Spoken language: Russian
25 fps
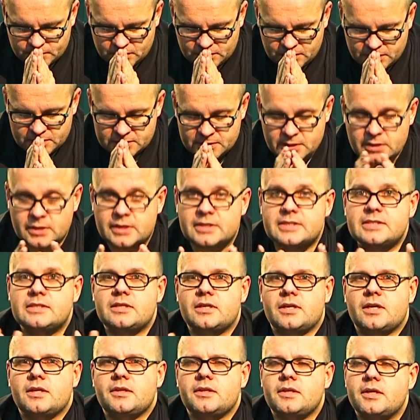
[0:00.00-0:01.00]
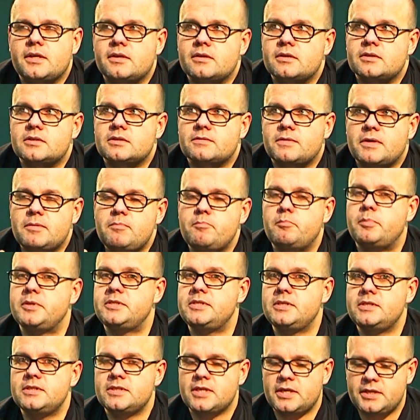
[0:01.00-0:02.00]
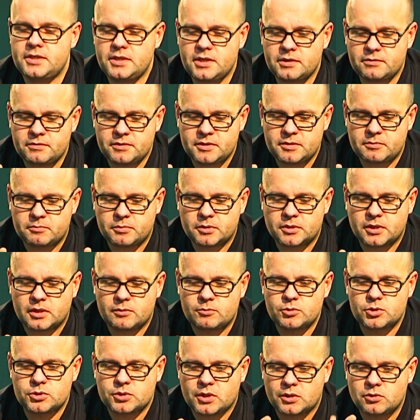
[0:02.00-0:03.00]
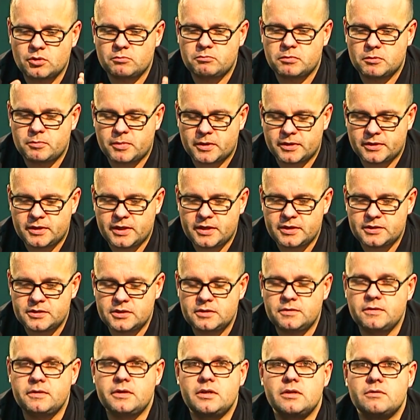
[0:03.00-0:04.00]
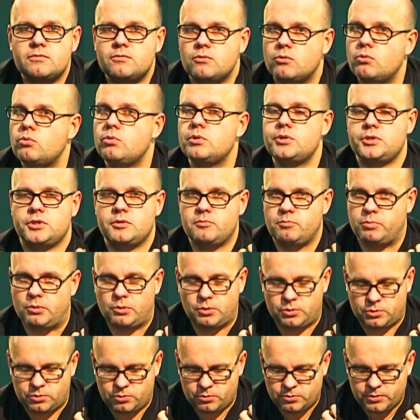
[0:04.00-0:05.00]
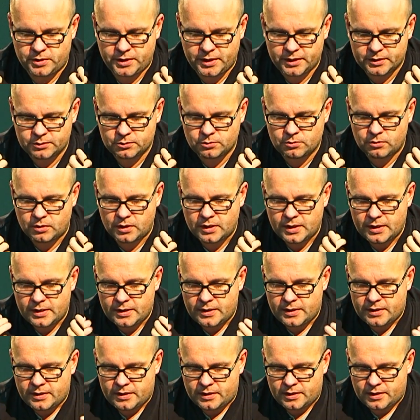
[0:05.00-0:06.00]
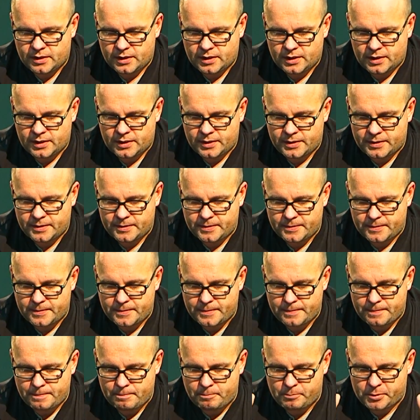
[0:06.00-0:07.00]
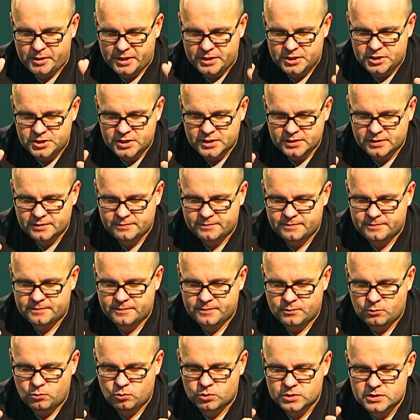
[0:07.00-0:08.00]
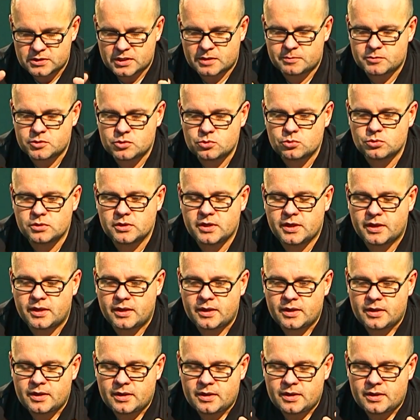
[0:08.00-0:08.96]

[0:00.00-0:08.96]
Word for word: несколько странное своим позиционированием, потому что оно попадает действительно в очень плотную грядку а, планшетов от Samsung,